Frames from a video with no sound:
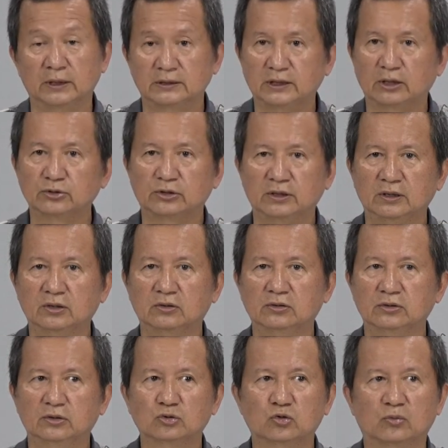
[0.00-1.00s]
的教学能
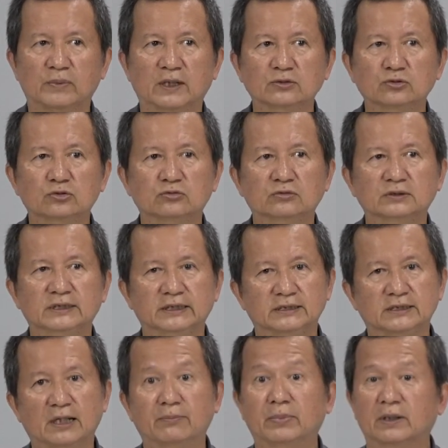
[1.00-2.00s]
够有所帮助。以
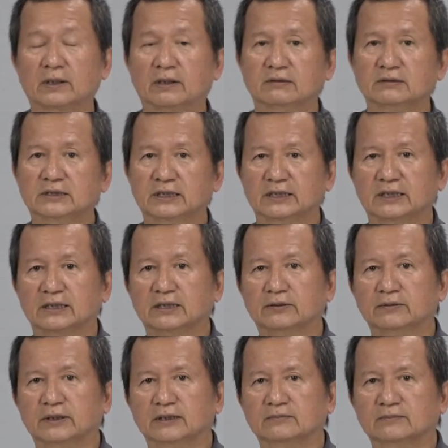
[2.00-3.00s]
上报告，谢谢
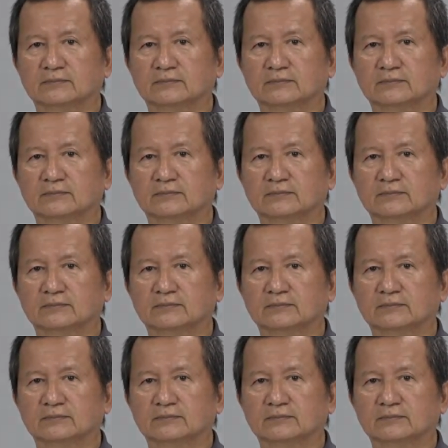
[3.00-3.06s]
各位。